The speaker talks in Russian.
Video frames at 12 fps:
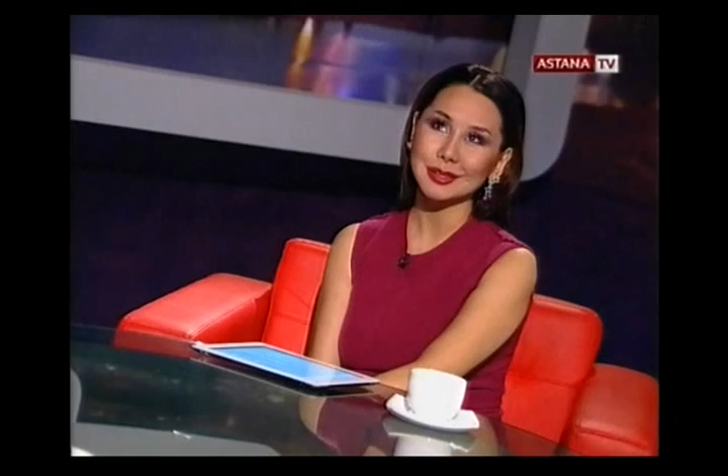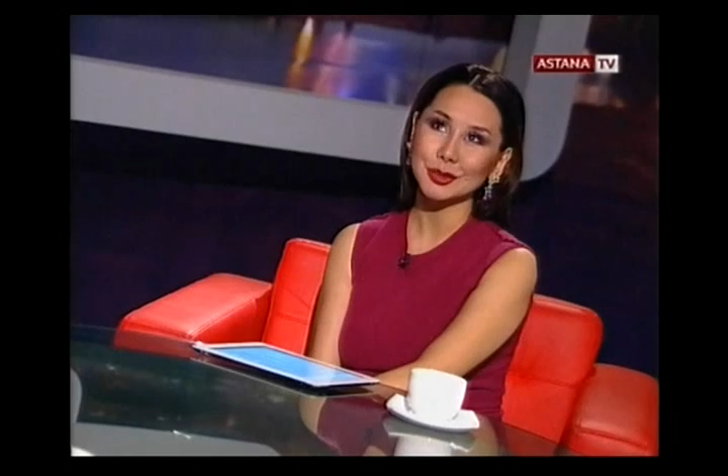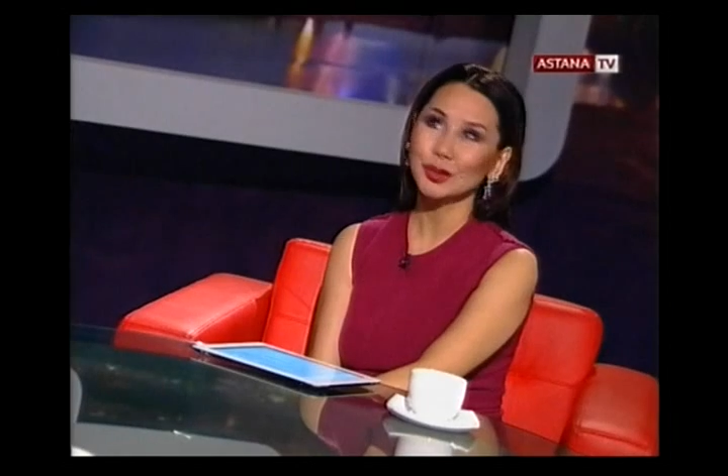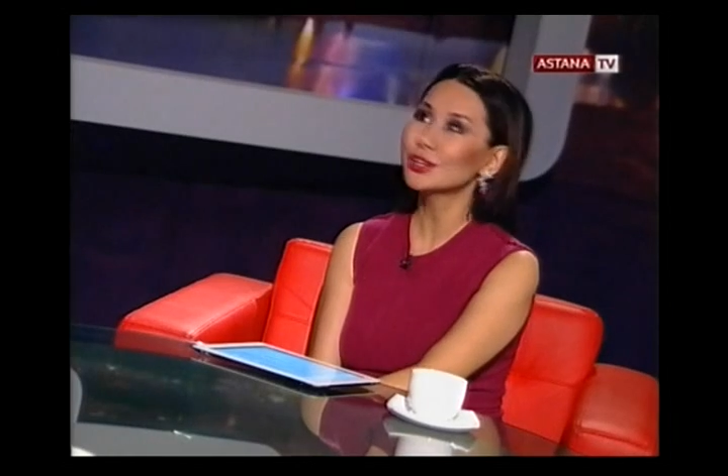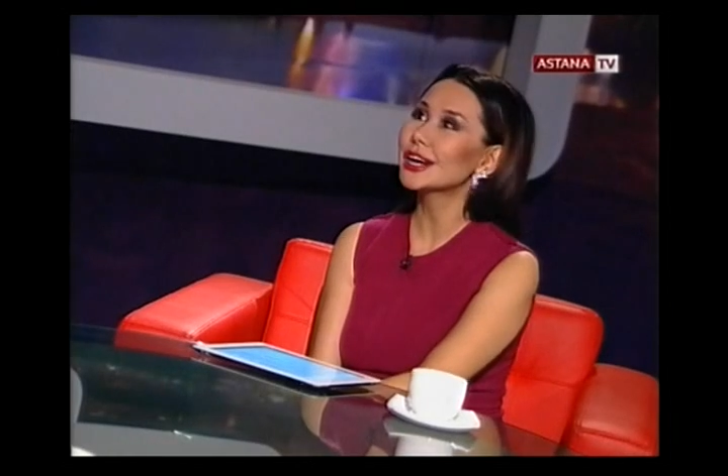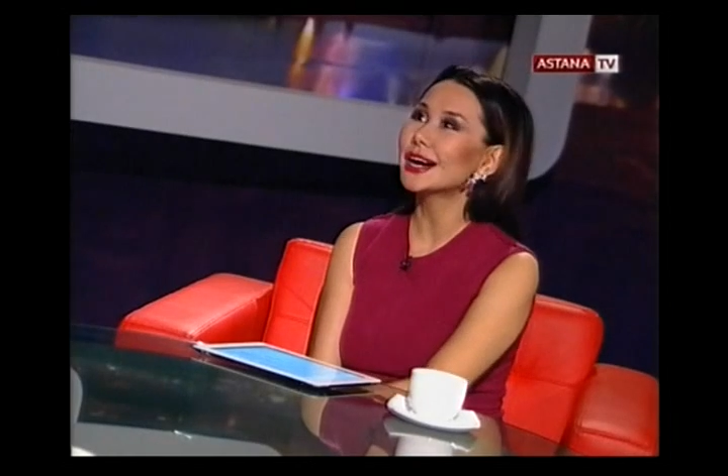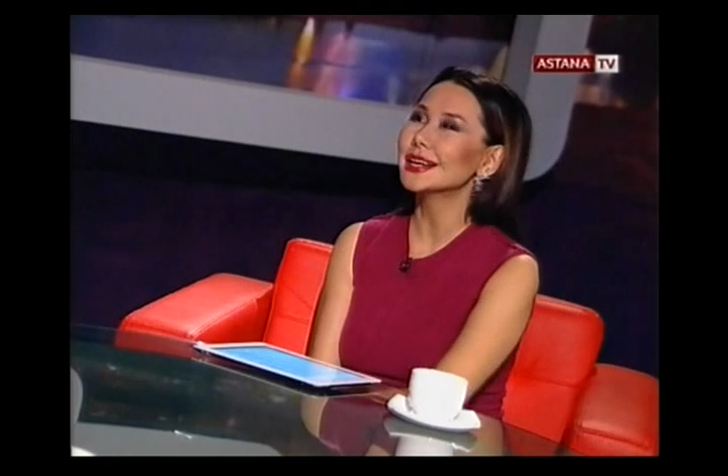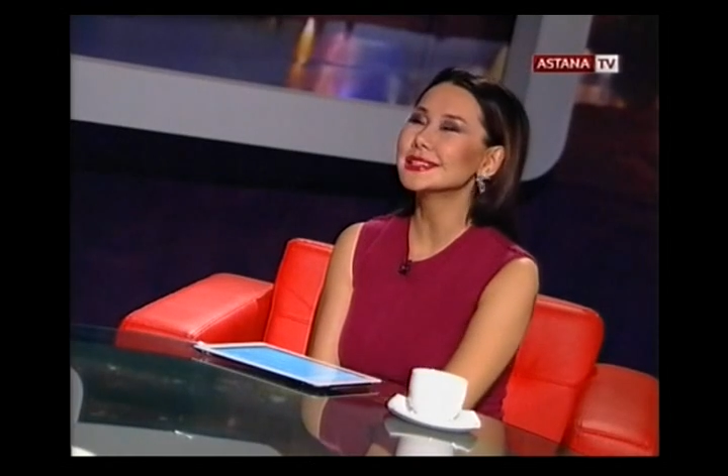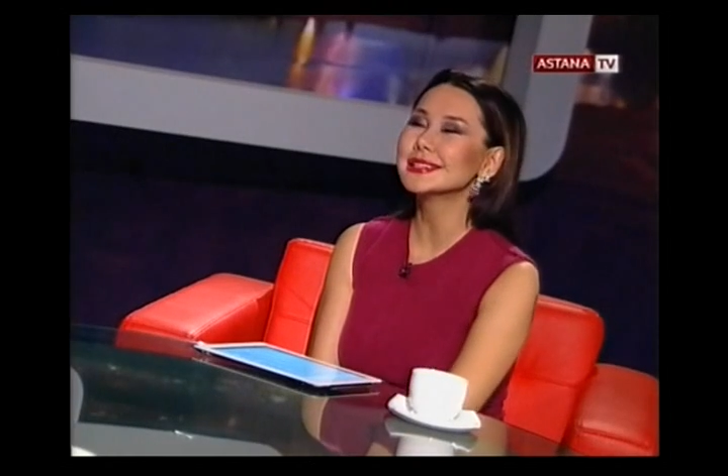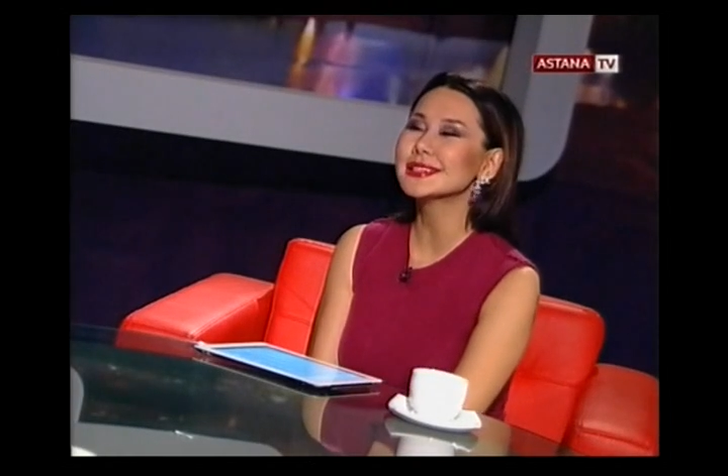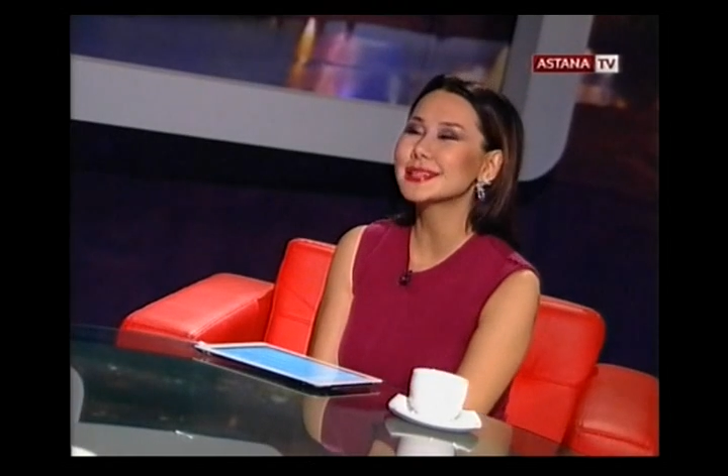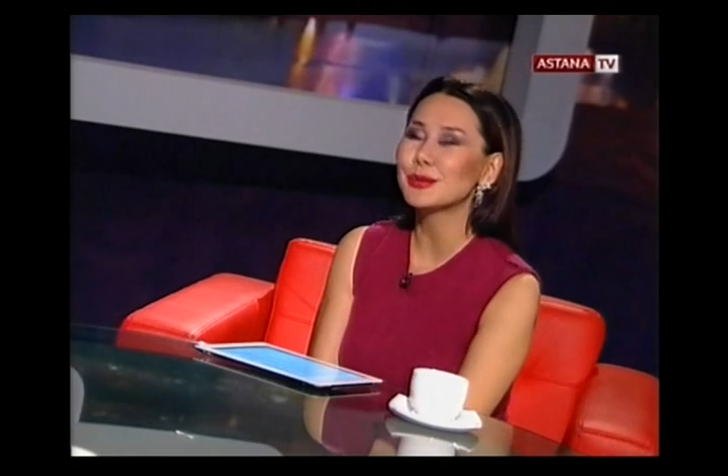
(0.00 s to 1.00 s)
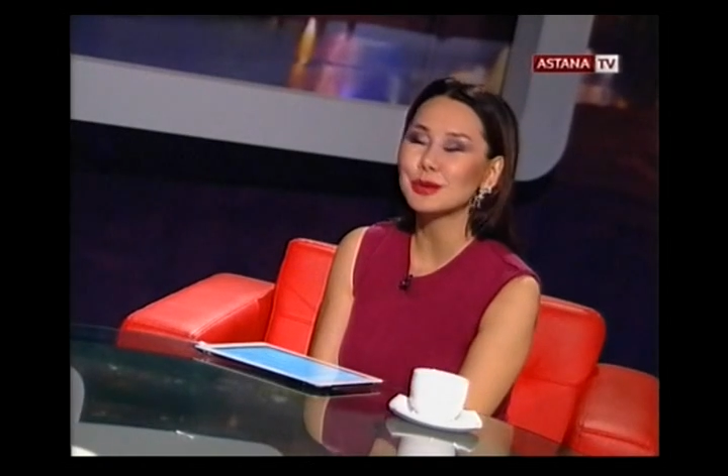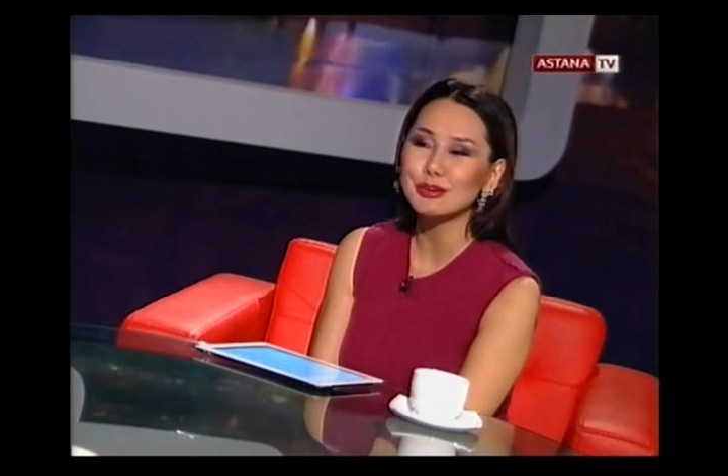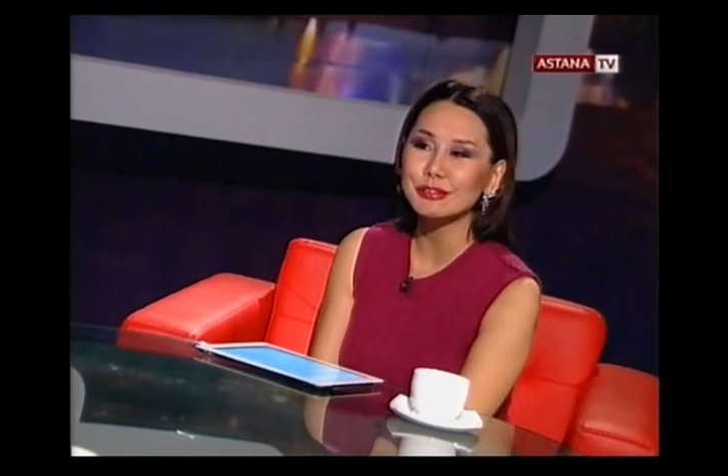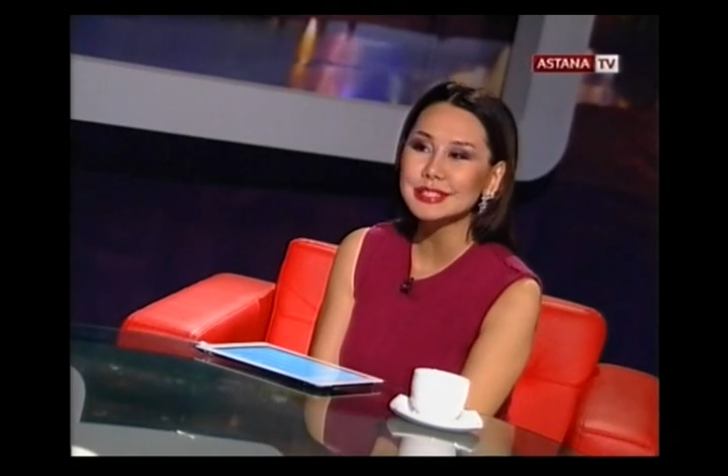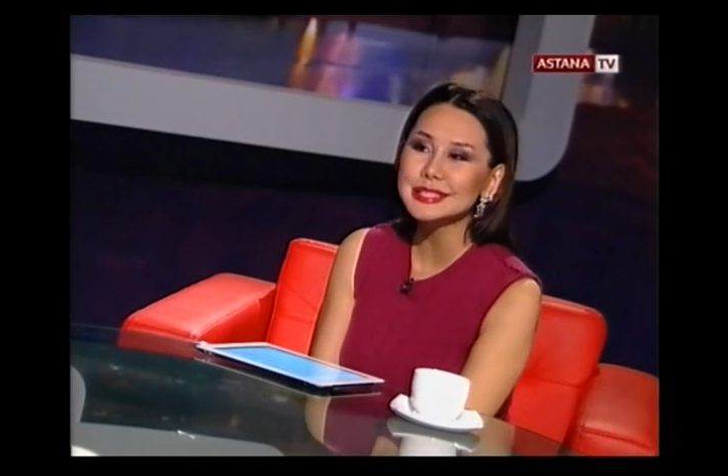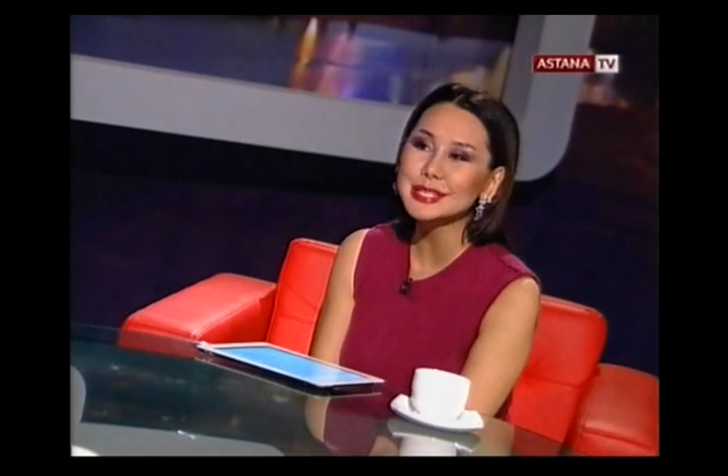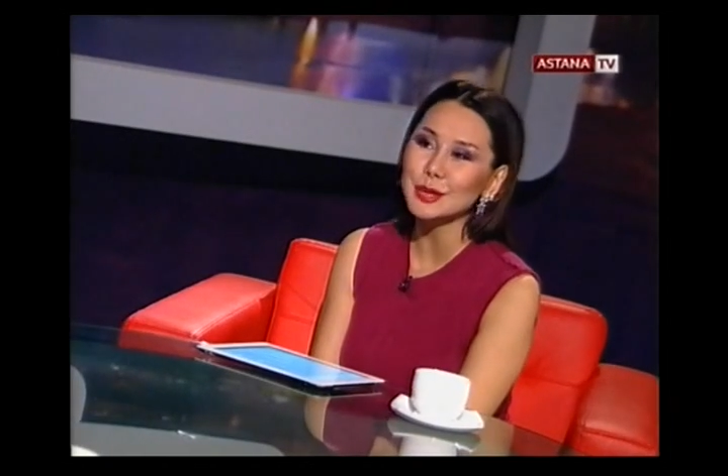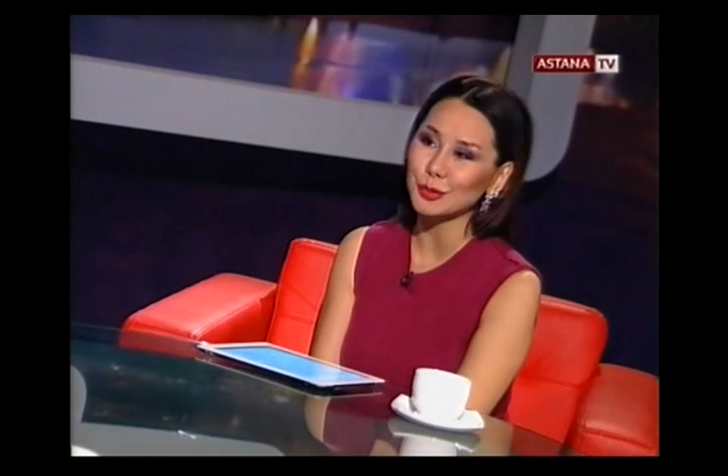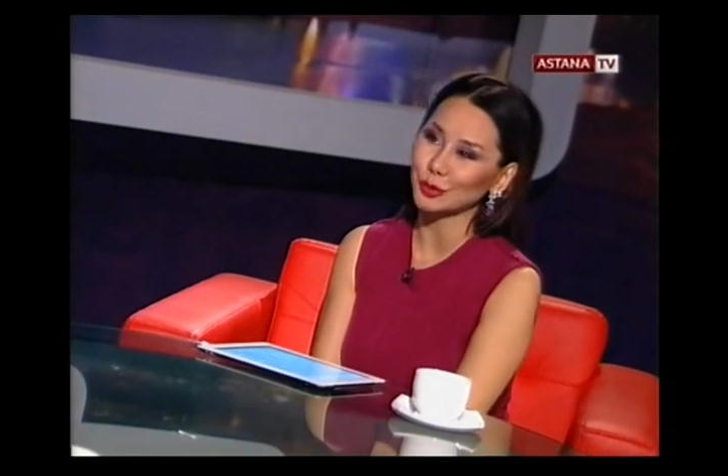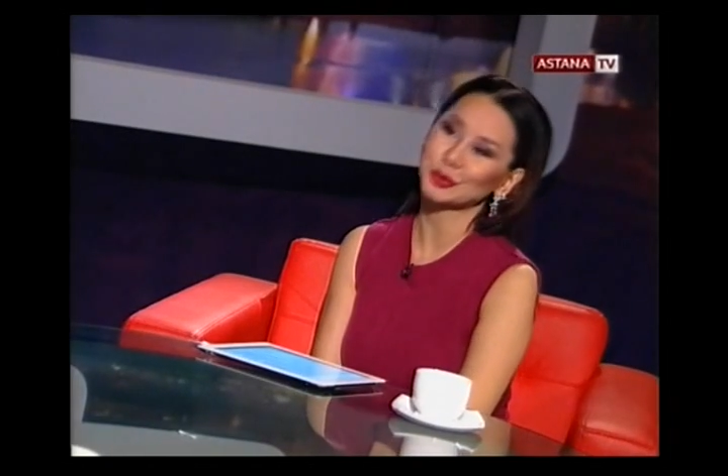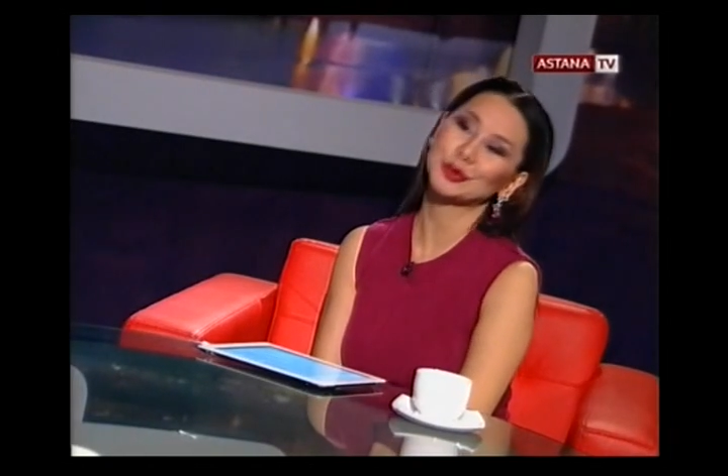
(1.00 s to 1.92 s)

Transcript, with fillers: только один из самых востребованных,